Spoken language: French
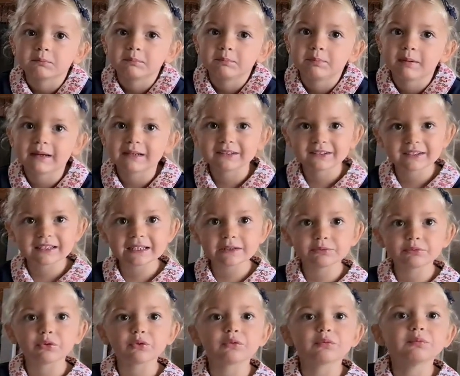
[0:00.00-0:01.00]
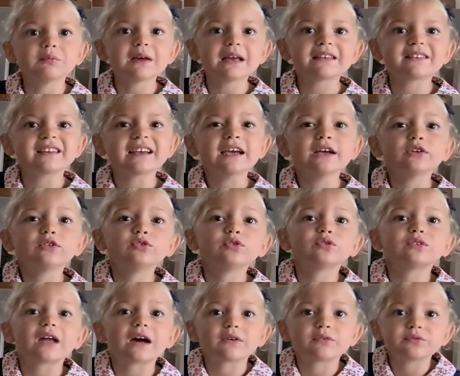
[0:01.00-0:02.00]
Parce qu'il faut mettre de
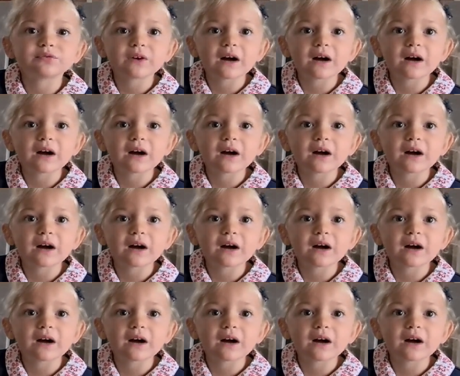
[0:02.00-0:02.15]
la